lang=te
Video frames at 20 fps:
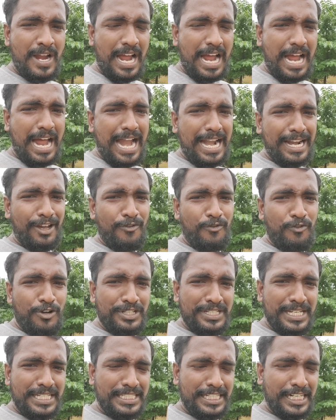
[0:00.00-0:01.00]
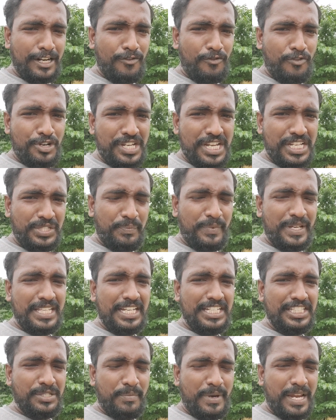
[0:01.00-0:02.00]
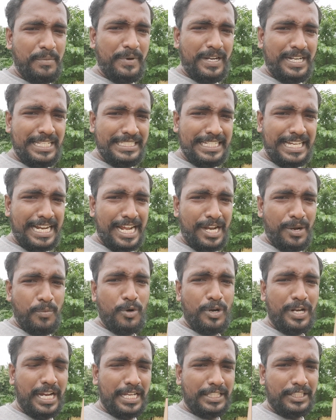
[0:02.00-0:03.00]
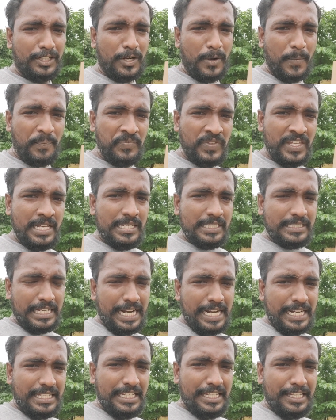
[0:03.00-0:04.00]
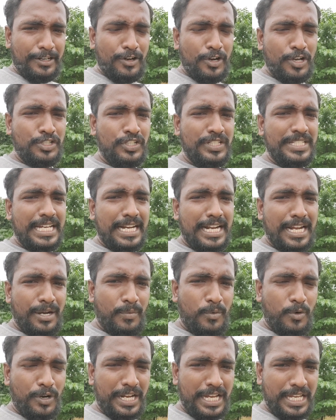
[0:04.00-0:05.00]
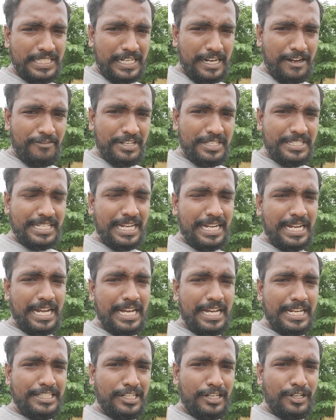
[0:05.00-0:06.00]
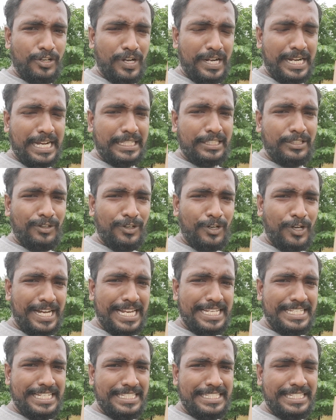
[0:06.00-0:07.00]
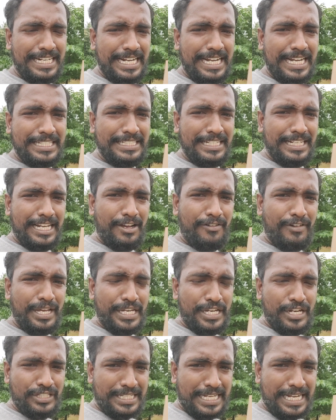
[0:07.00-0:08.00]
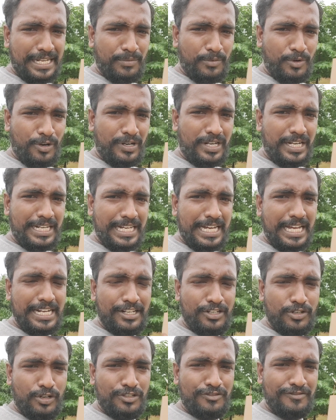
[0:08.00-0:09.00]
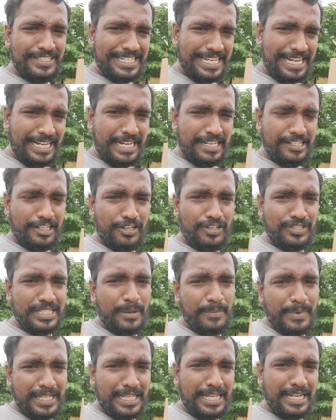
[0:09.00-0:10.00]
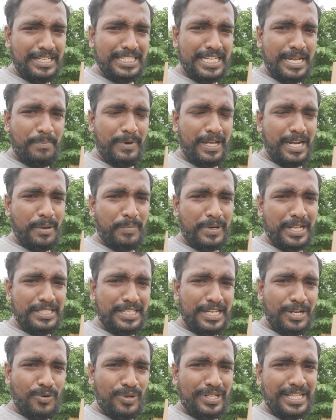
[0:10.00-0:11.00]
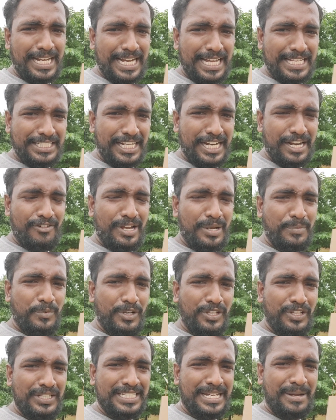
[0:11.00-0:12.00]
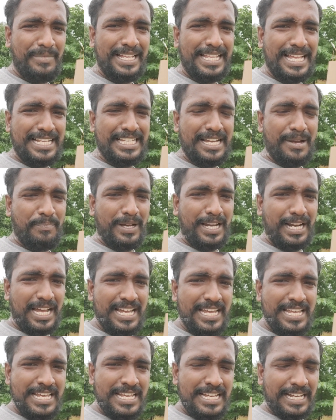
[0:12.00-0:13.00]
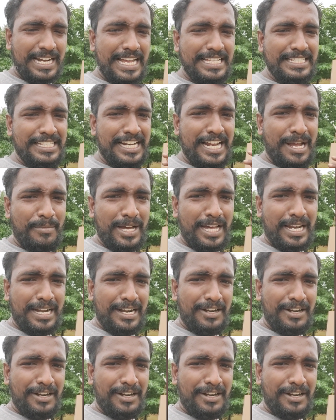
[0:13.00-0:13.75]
ఆళ్ళకు ఫోన్ చేసి ఇలా ఫోన్ చేసి బెదిరించి భయపెట్టి జనాన్ని పోగేస్తున్నాం సరే ఈరోజు జనాన్ని పోగేసిన విశాఖ గర్జనలో గతంలో గర్జించిన గర్జనలు ఏమయ్యో జగన్మోహన్ రెడ్డి గారు ఈరోజు విశాఖ గర్జనలో సమాధానం చెప్పాలా ప్రత్యేక హోదా గర్జన ఏమైపోయిందో సమాధానం చెప్పాలా రాజీనామా అన్నాడు